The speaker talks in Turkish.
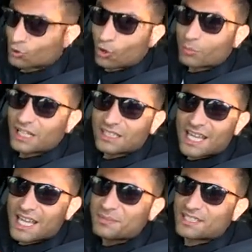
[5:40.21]

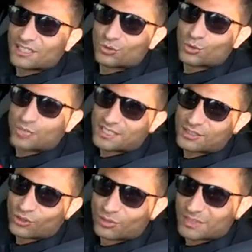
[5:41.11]
Normalde hepsinin
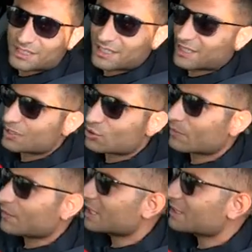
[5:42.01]
ücretsiz olması
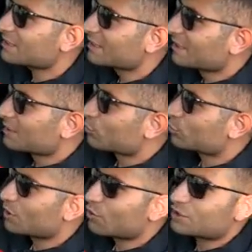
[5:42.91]
gerekiyor fakat
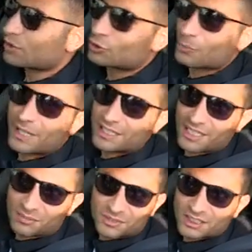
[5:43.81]
Burada özel otopark
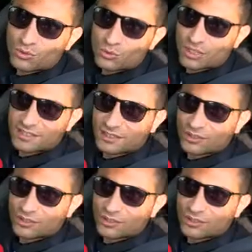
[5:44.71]
yapmışlar, ücret